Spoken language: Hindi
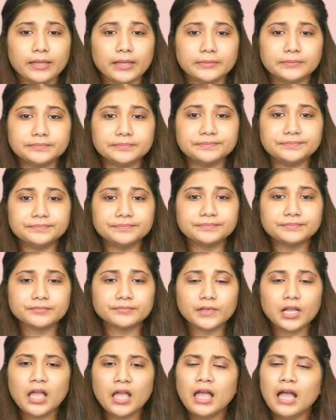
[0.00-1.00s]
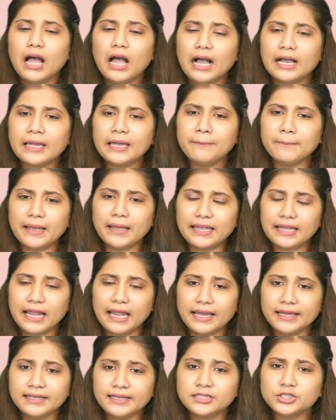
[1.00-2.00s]
में आखिर
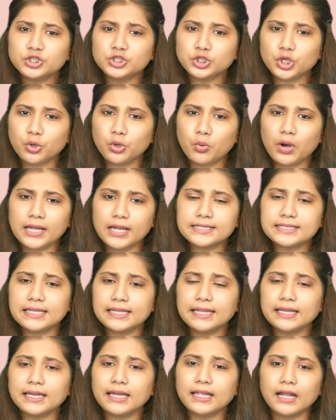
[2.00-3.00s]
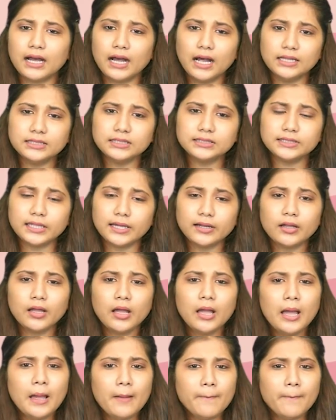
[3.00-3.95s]
महिलाएं शुरुआत से लेकर अंत तक